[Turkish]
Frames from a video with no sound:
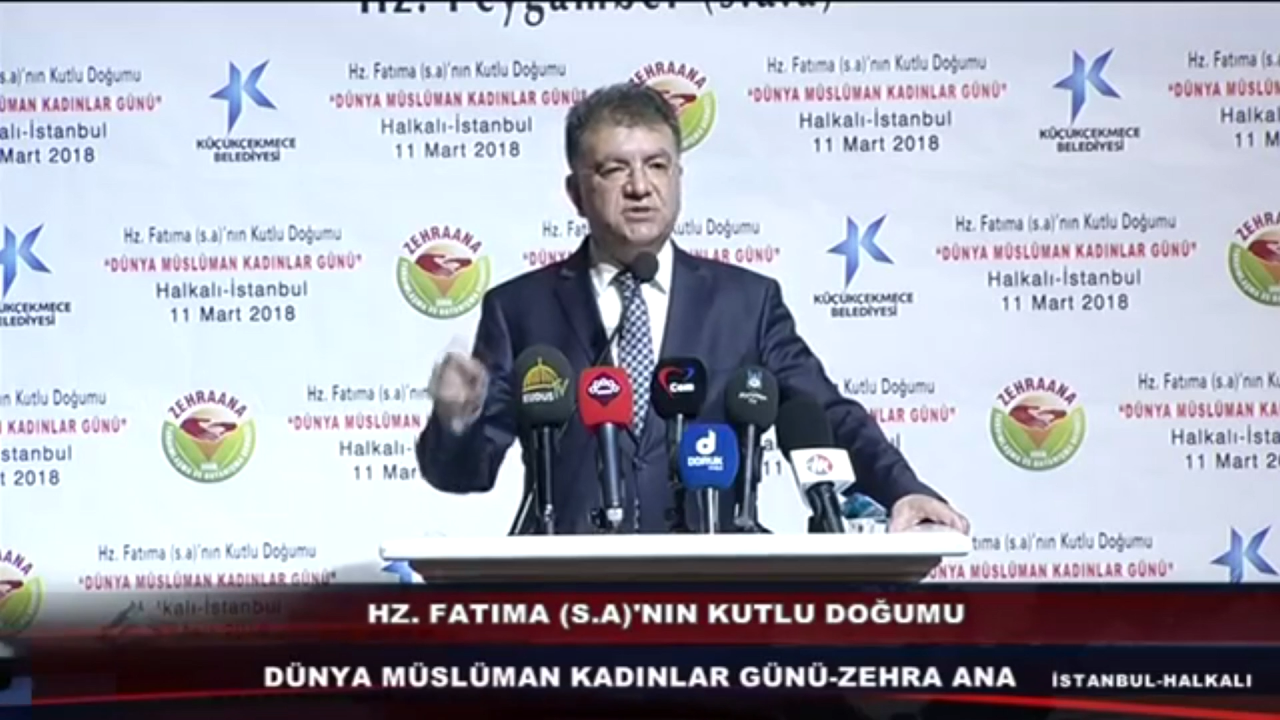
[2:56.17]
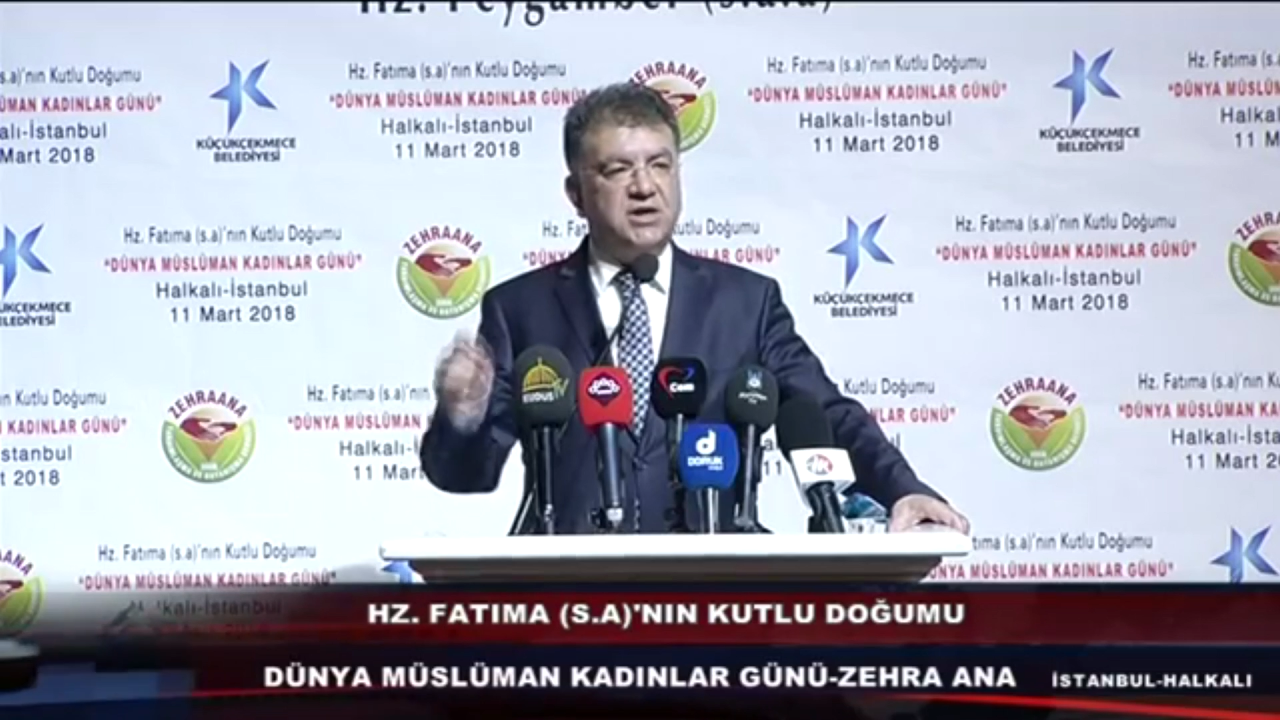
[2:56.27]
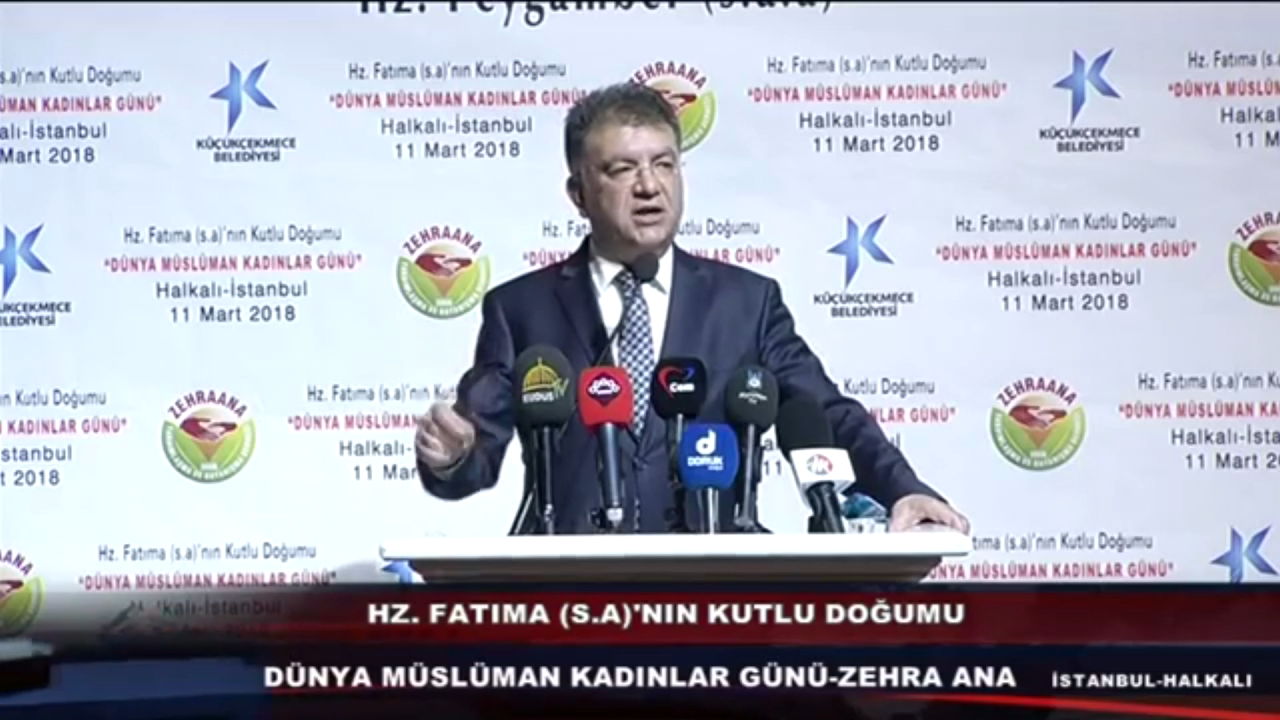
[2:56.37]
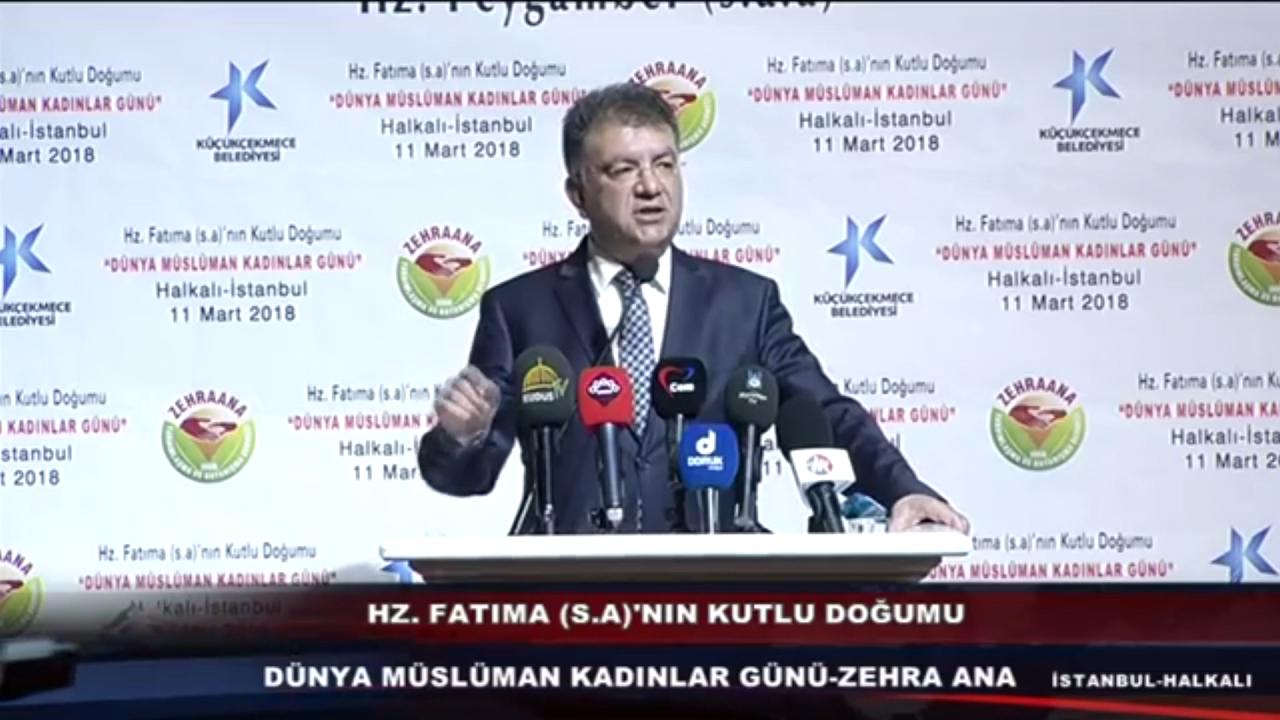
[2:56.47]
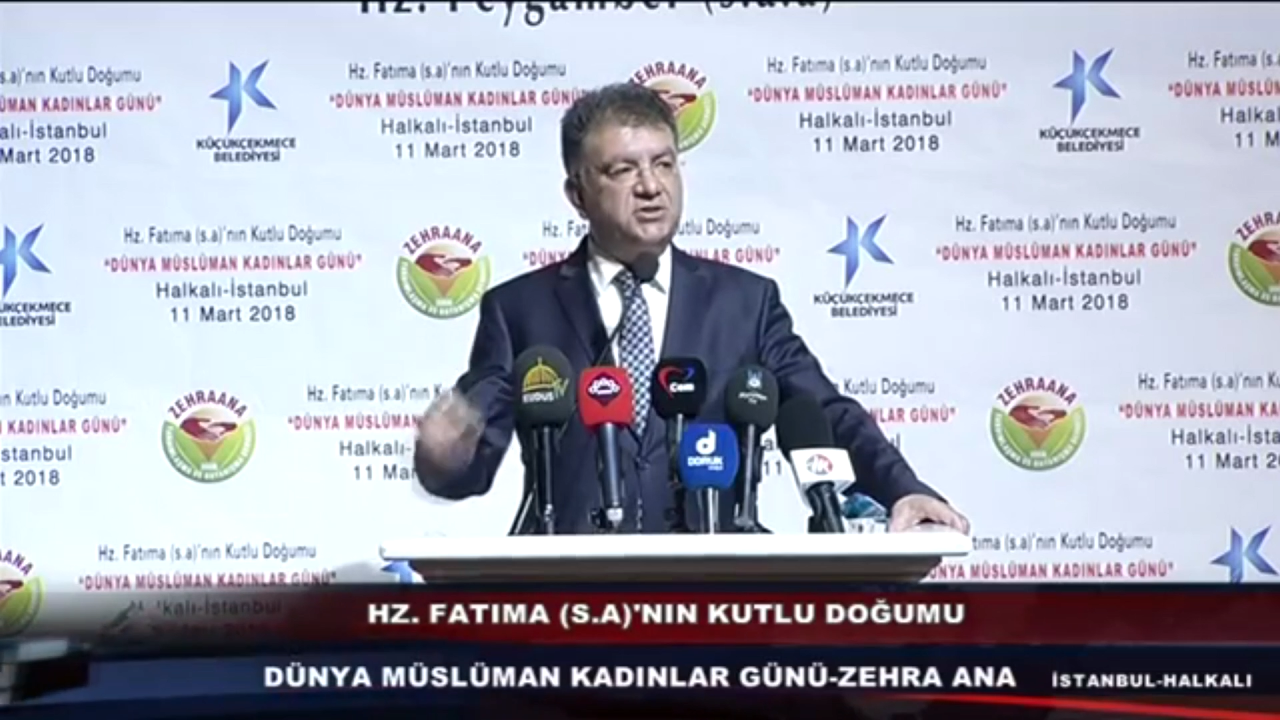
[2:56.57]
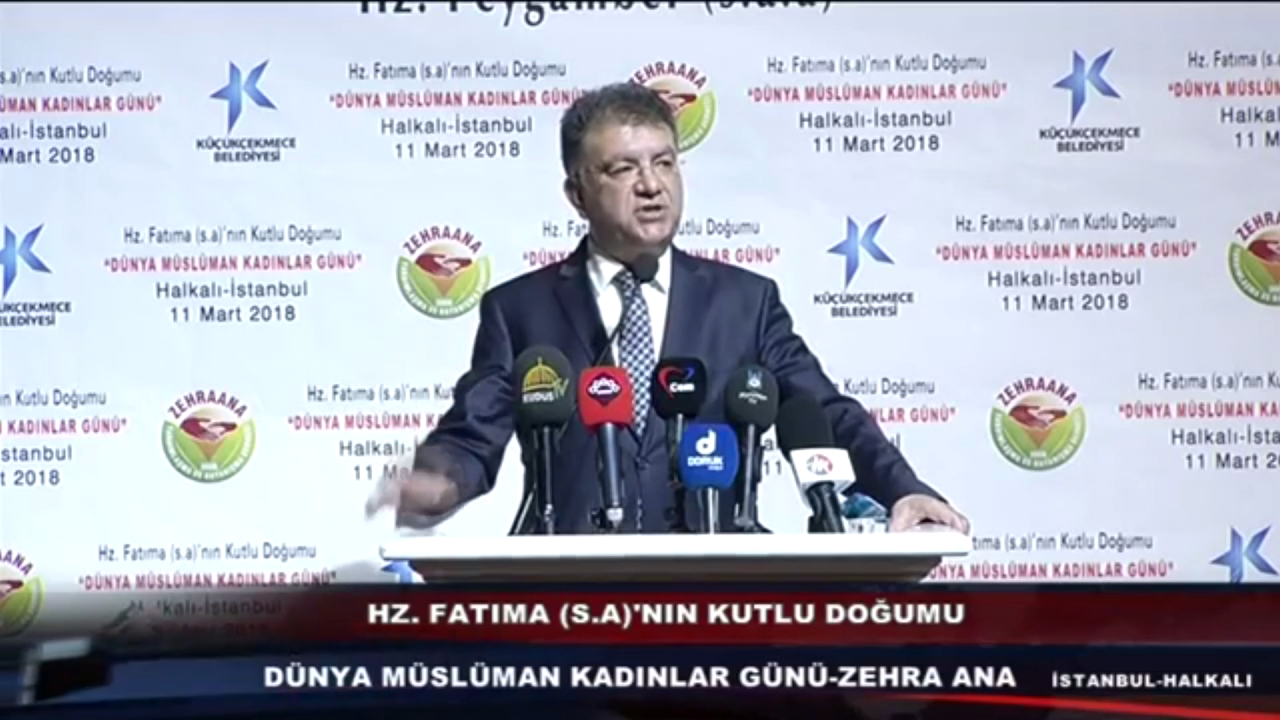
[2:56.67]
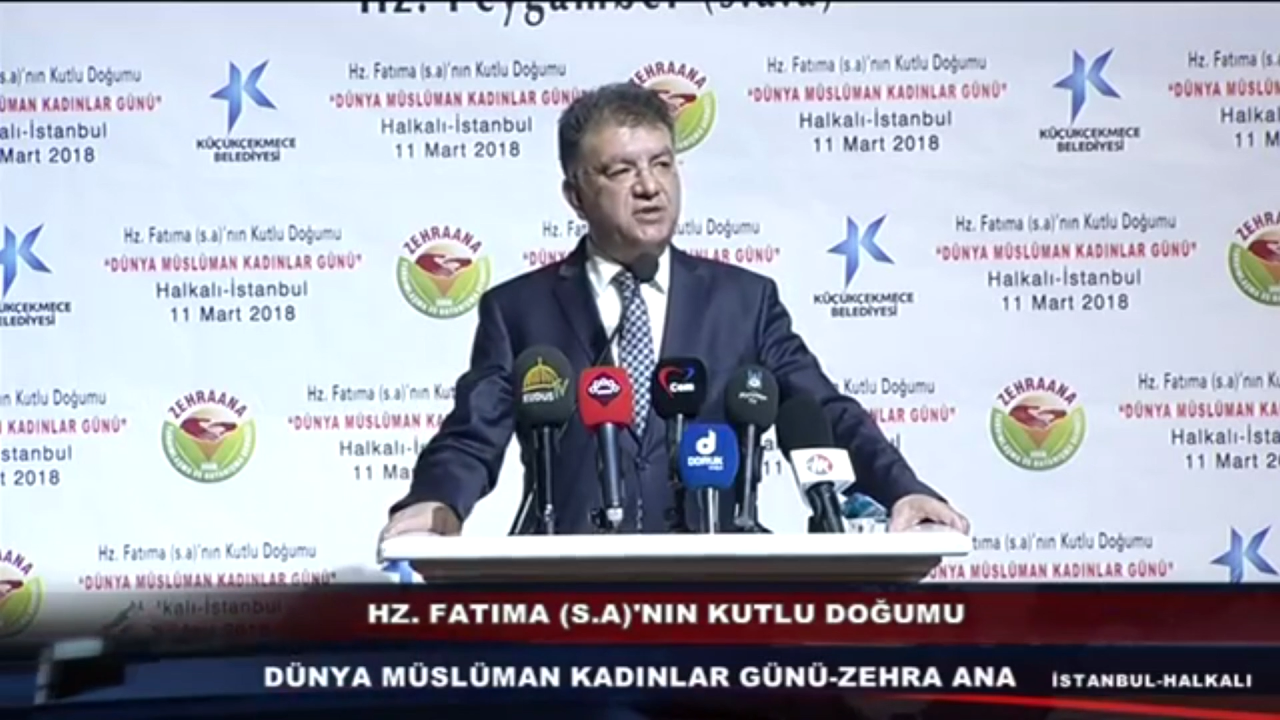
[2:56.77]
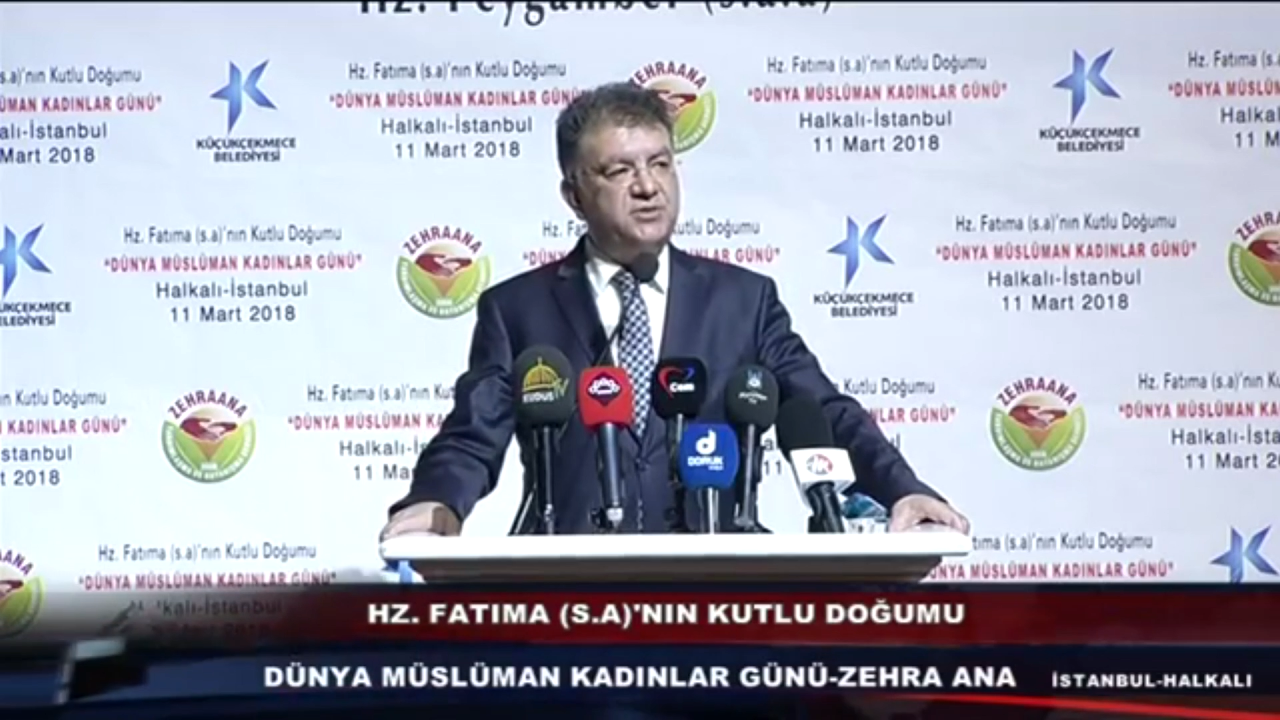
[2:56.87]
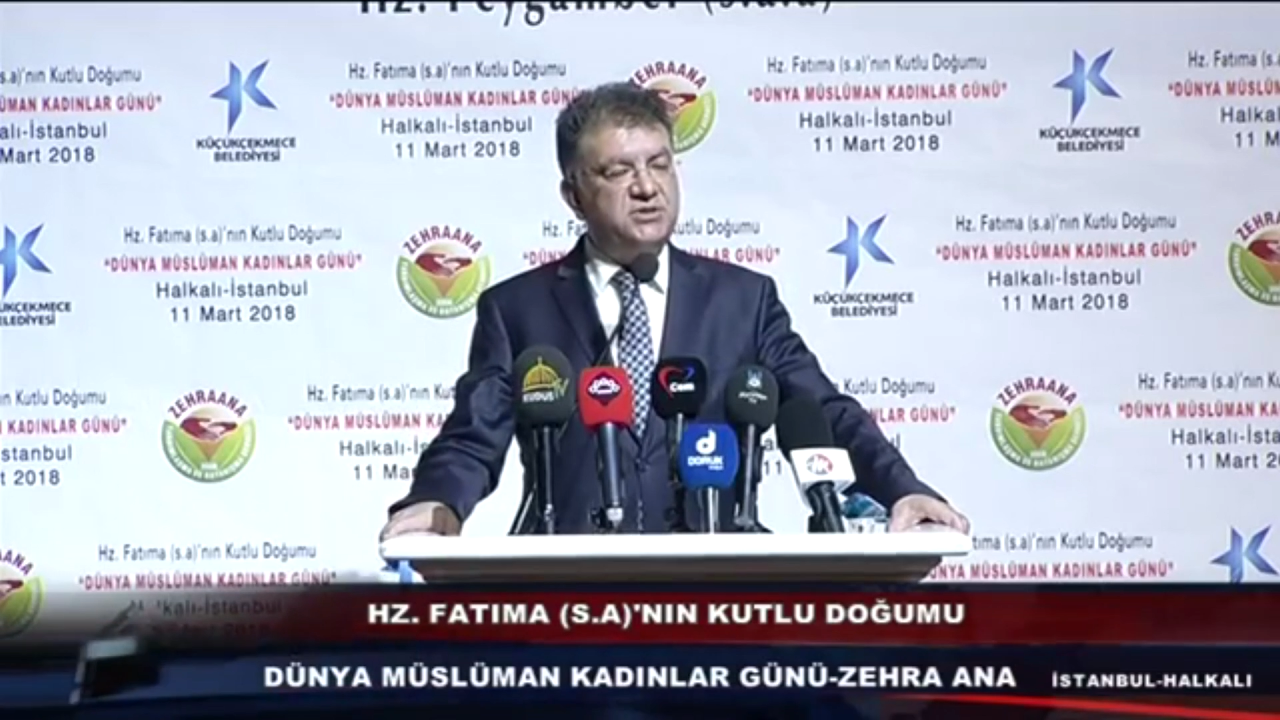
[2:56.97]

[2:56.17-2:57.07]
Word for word: kardeşlerimiz